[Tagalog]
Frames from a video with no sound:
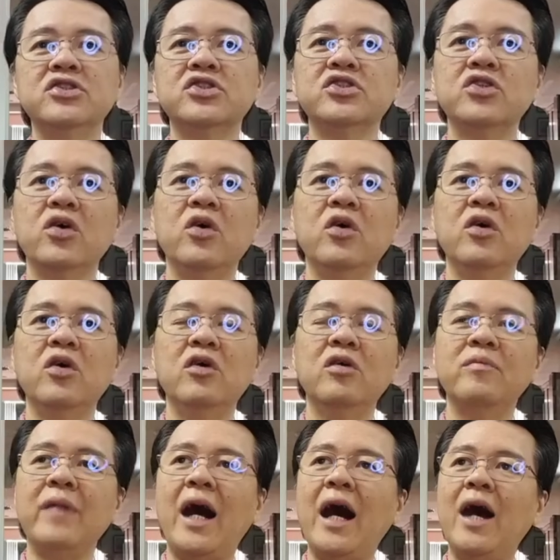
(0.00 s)

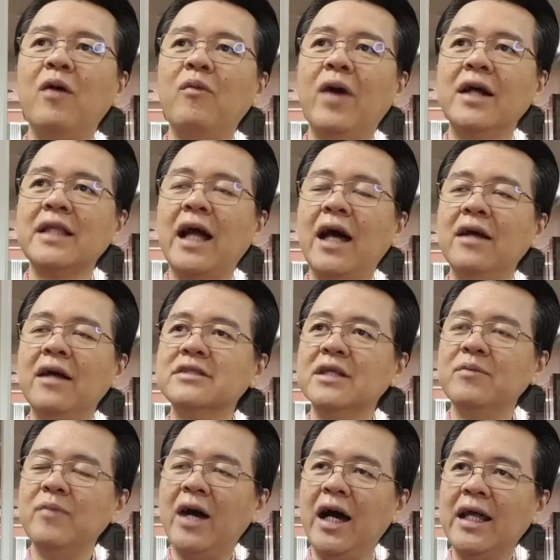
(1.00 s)
So, maawa tayo
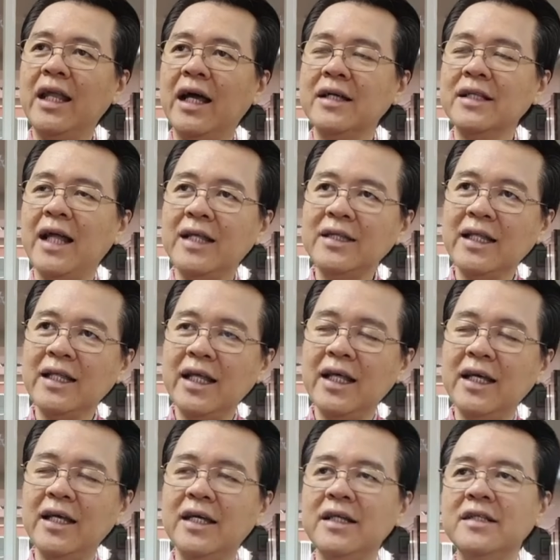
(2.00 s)
sa mga anak
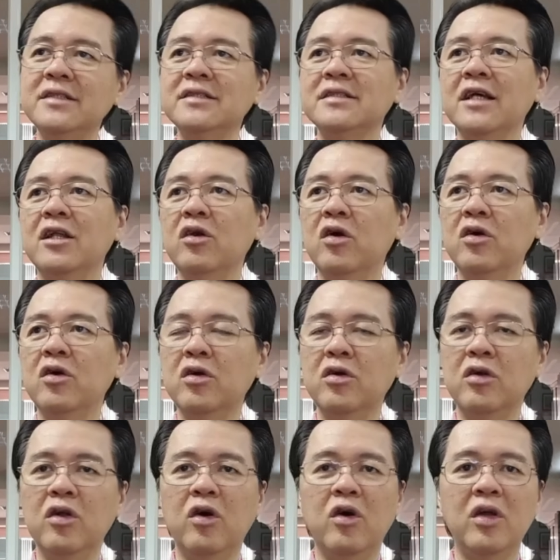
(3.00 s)
natin, sa lolo,
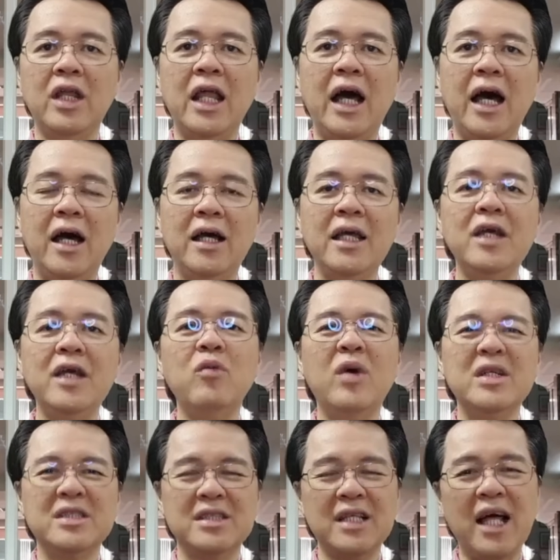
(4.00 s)
lola,
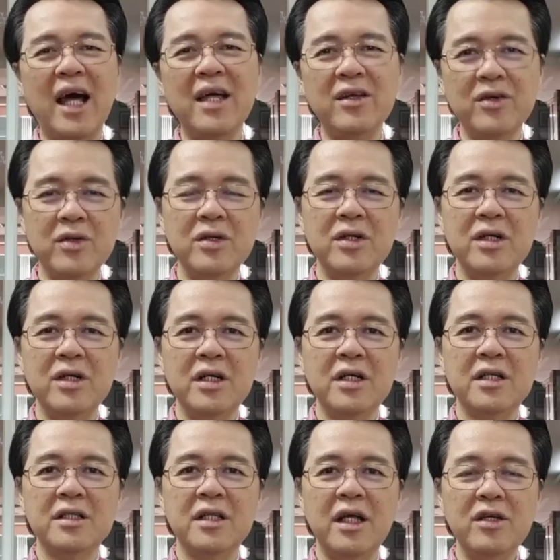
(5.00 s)
iwas tayo.
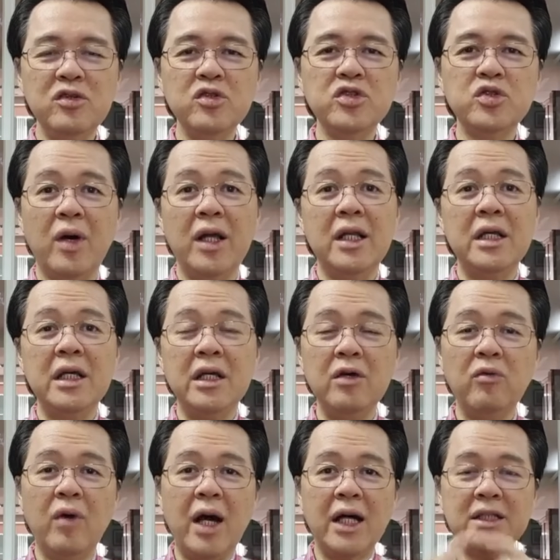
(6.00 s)
The usual,
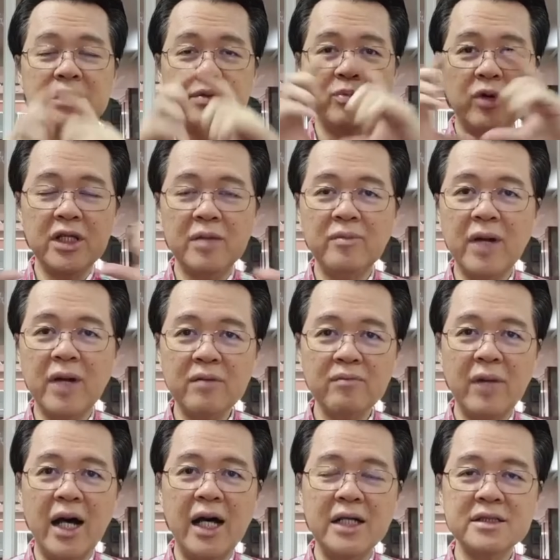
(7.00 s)
iwas, pwede
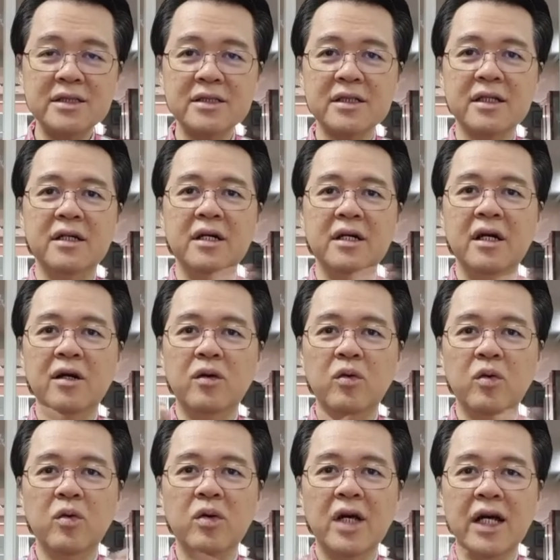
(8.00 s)
magmask,
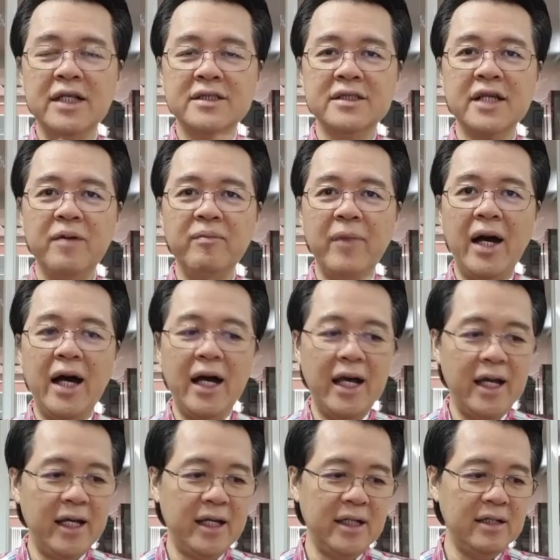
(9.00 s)
hugas
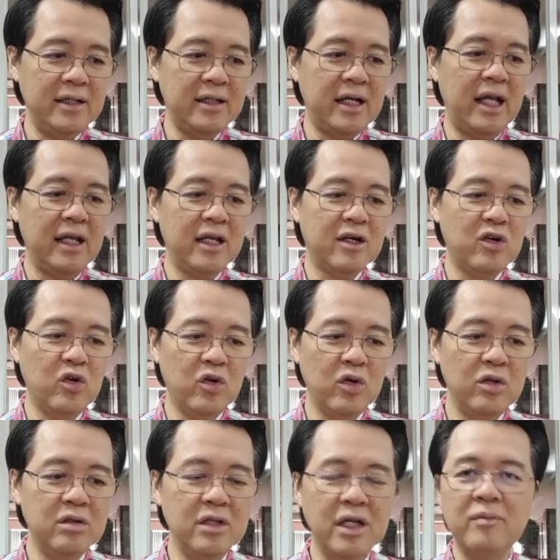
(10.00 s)
kamay,
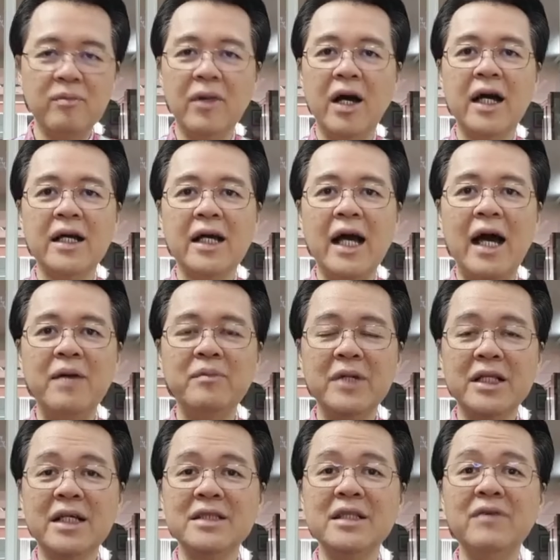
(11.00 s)
alcohol ng mga
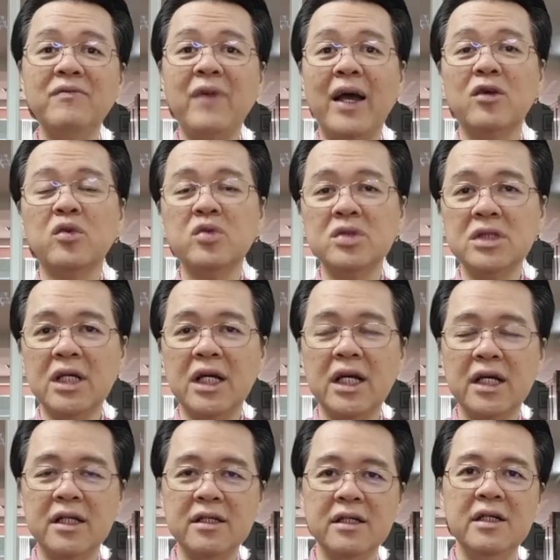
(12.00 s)
gamit, kasi virus
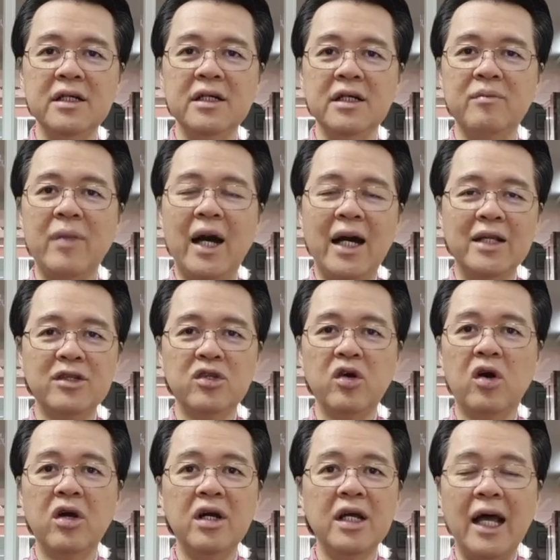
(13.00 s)
siya eh. Mga
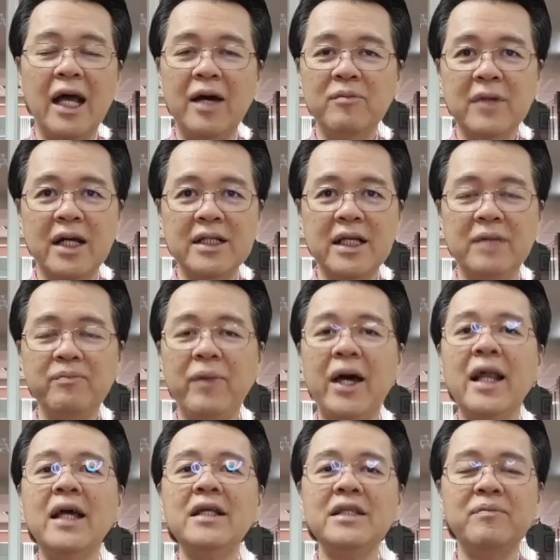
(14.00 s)
doorknob, ganyan,
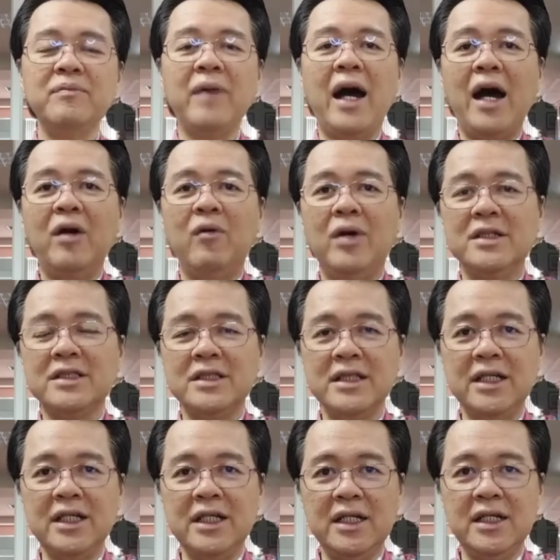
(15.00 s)
para hindi mahawa
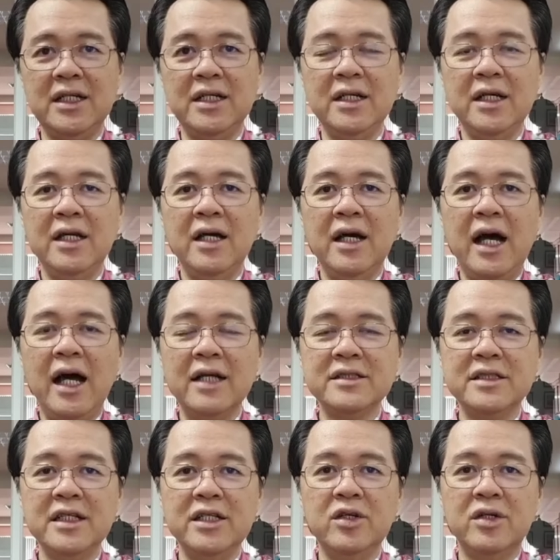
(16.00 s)
si ang
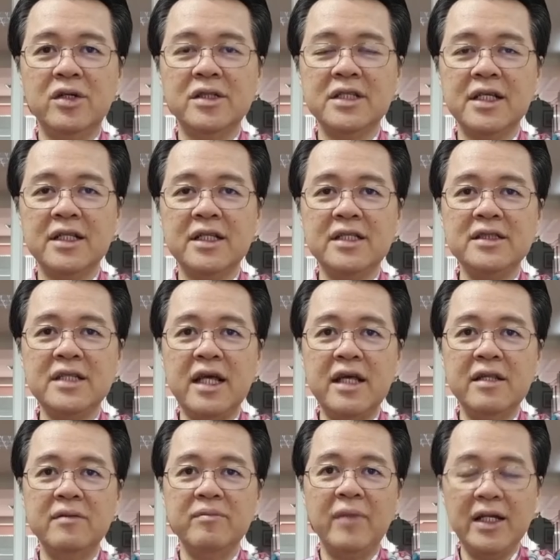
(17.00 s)
senior
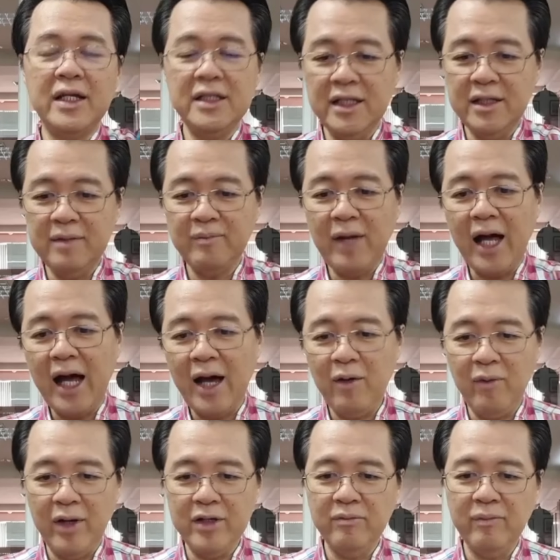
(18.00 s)
citizen, hindi
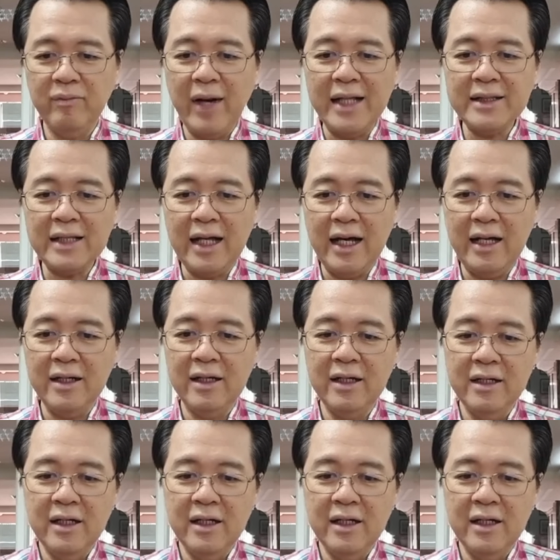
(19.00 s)
mahawa yung bata. ba?